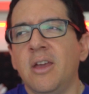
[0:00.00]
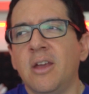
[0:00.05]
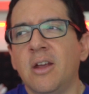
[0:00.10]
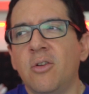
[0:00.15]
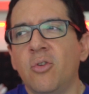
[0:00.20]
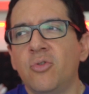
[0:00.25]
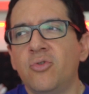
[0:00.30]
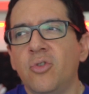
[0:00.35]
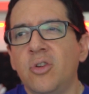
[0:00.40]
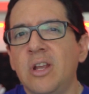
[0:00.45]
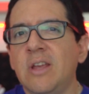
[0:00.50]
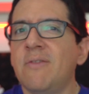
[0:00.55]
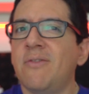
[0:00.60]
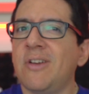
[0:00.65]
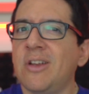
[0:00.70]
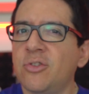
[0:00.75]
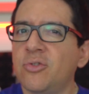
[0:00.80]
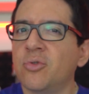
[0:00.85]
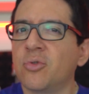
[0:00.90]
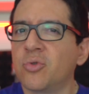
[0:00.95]
e incluso la
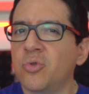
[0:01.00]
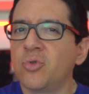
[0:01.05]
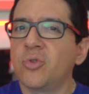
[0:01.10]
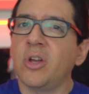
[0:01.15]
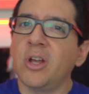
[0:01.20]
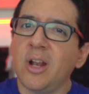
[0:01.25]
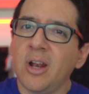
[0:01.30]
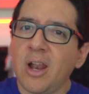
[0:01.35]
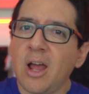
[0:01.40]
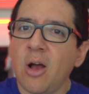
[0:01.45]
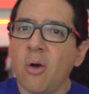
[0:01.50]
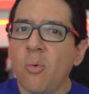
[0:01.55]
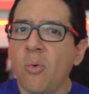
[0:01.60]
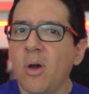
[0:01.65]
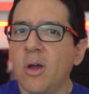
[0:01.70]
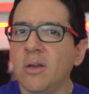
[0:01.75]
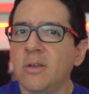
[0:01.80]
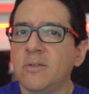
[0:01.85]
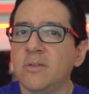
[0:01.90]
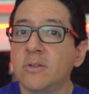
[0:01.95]
infraestructura del
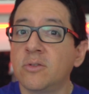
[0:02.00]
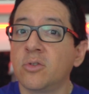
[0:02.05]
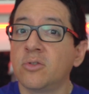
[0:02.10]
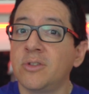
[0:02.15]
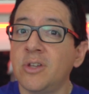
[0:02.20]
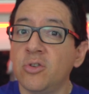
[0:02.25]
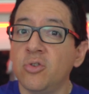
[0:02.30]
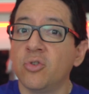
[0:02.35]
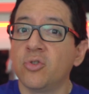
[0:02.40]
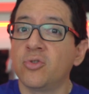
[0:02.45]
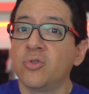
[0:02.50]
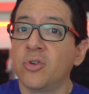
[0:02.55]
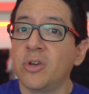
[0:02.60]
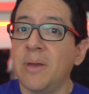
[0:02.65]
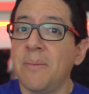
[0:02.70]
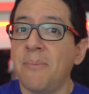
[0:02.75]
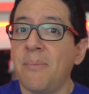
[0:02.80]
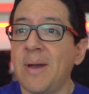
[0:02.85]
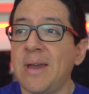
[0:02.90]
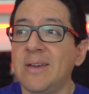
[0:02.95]
agua y si estos daños
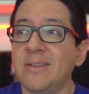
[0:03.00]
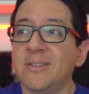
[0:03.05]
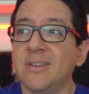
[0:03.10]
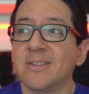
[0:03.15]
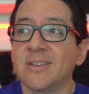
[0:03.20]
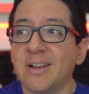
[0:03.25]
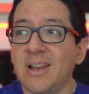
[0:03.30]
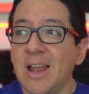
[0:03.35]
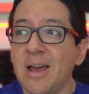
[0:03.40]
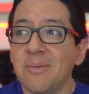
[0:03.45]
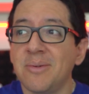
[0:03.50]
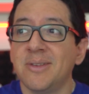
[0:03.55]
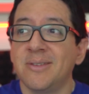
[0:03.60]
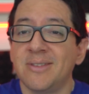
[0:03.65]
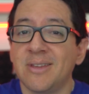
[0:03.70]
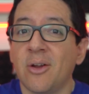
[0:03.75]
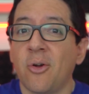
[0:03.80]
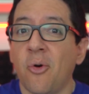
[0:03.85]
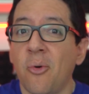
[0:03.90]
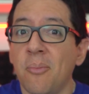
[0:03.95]
son en países
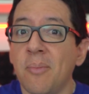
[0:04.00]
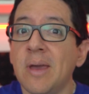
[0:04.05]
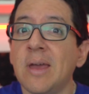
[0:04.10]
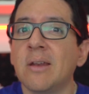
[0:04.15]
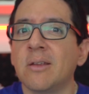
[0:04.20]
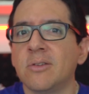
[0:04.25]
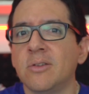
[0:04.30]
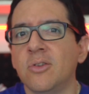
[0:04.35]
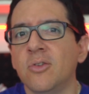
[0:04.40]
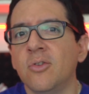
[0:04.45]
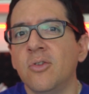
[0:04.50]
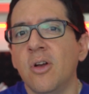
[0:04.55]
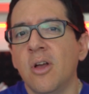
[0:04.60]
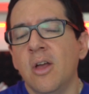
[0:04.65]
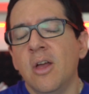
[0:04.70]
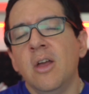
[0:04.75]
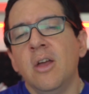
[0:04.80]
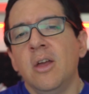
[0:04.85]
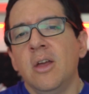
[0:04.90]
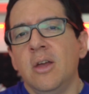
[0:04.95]
claves de comercio,
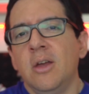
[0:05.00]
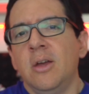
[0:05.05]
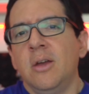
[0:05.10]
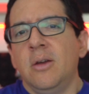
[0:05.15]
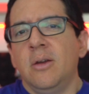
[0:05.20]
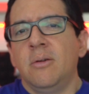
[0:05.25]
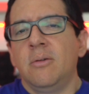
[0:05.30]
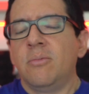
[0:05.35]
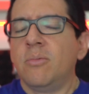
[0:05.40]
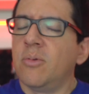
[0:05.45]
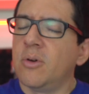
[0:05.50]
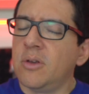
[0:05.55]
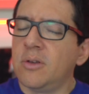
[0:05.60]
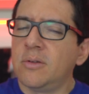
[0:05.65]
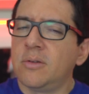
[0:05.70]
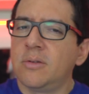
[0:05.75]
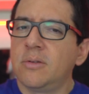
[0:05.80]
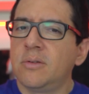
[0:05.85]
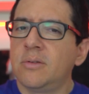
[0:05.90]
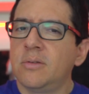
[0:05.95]

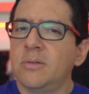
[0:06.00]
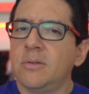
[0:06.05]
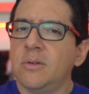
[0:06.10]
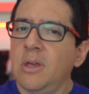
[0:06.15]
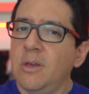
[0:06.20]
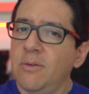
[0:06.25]
pues